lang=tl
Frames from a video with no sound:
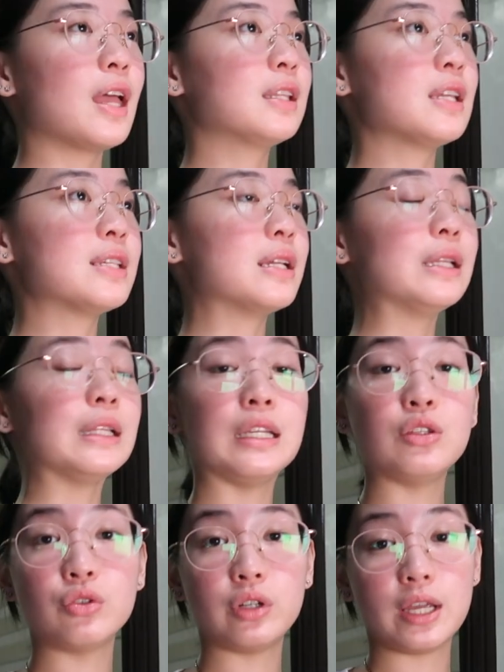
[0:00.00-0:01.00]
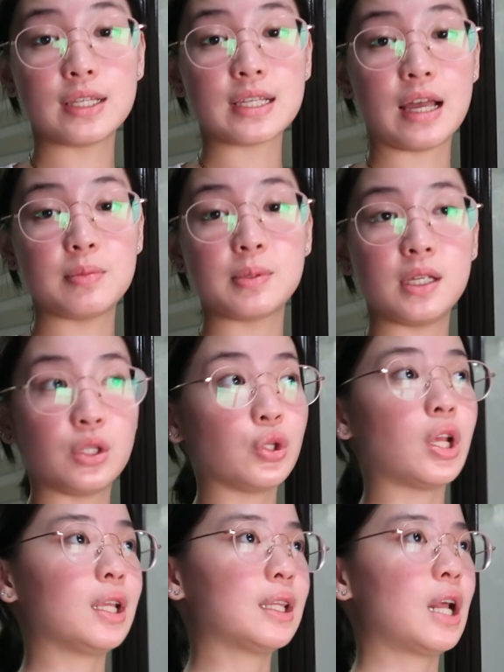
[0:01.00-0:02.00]
And recently, nung exams, ito
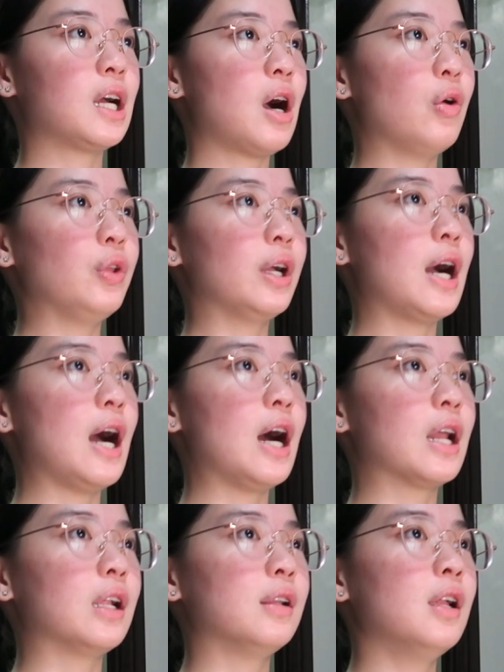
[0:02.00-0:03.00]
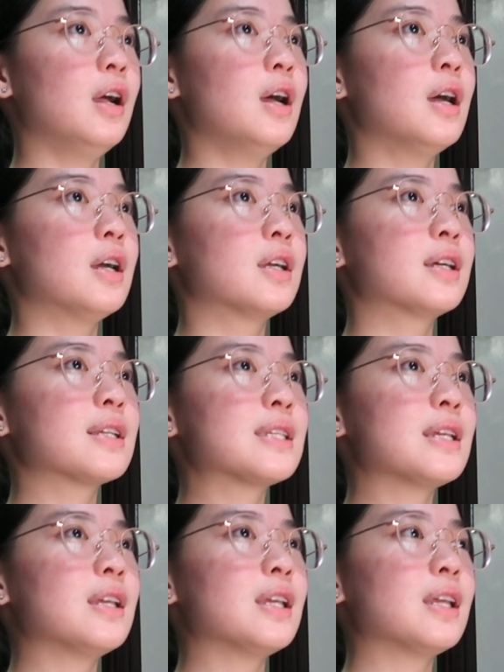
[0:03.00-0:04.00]
na rin talaga ako nag-aaral.
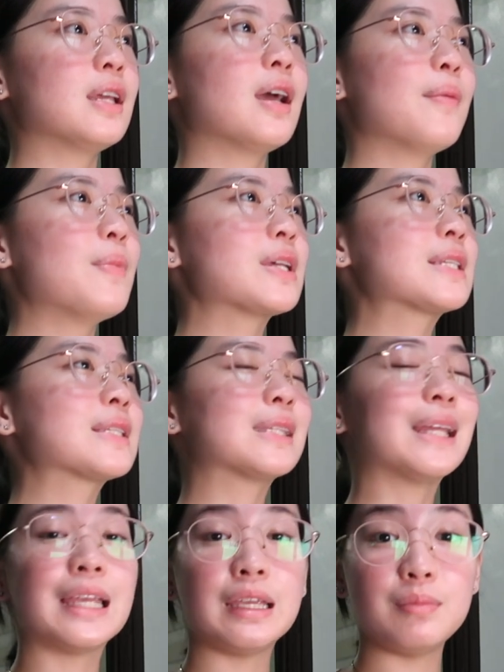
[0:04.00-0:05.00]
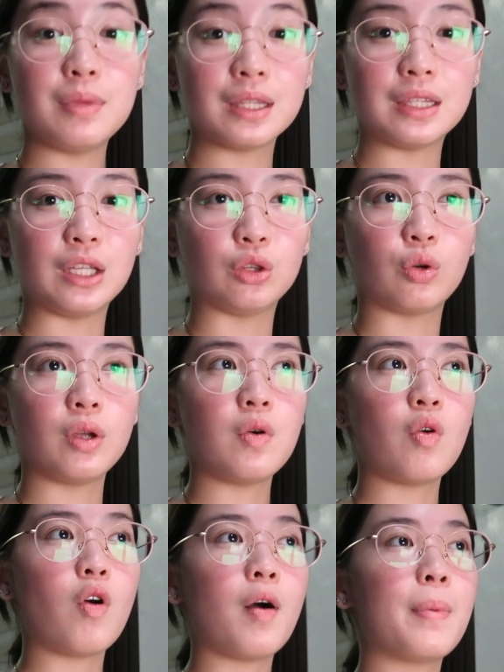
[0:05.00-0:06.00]
Kasi, mas tahimik dito.
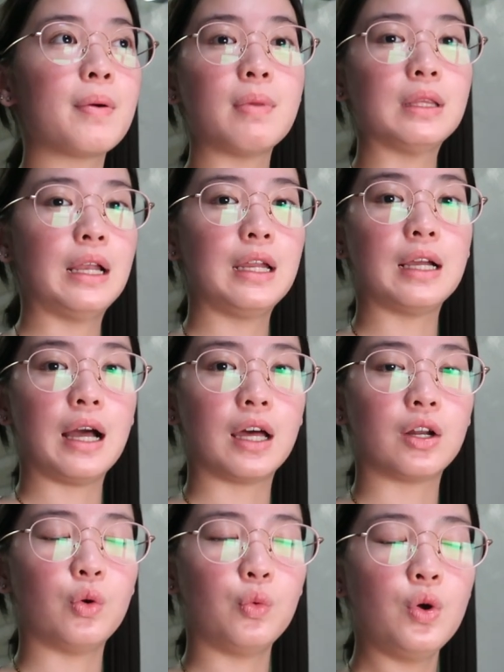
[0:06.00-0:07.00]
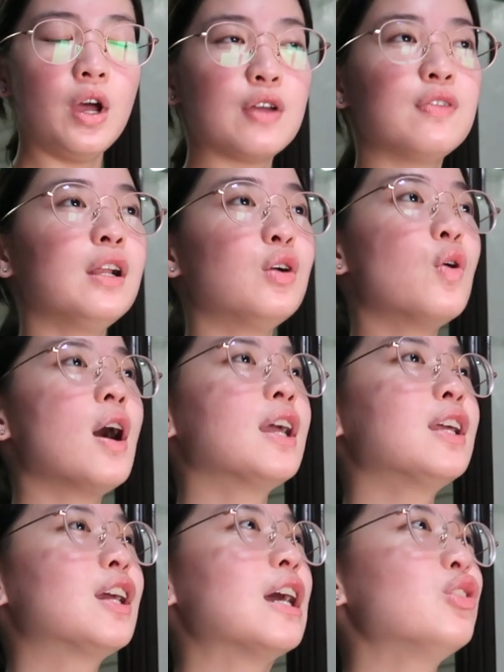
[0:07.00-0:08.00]
Ewan ko kapag madaling araw. Feel ko
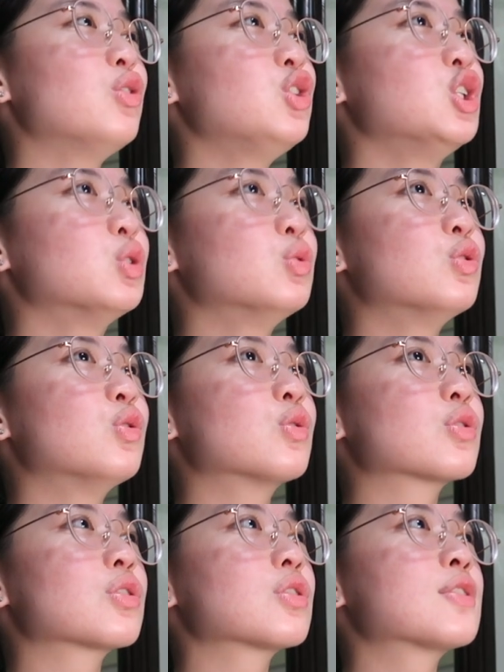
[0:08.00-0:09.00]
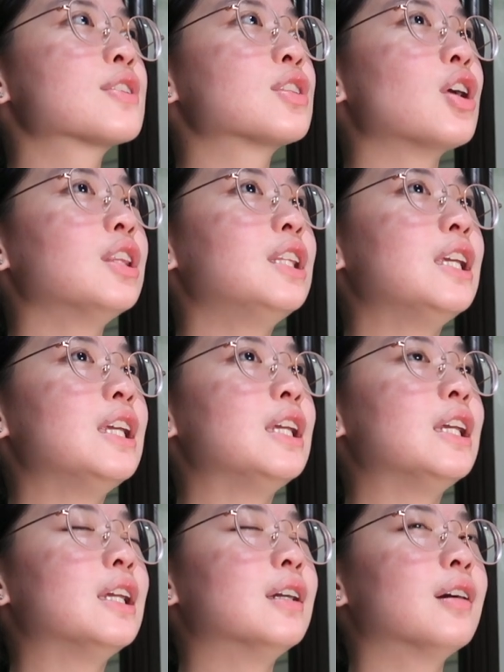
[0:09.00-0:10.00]
nga ganun yung
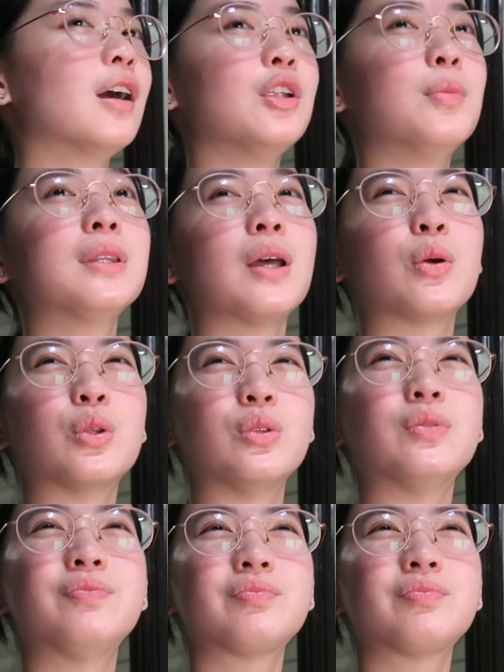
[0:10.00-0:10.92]
study, ano ba tawag doon?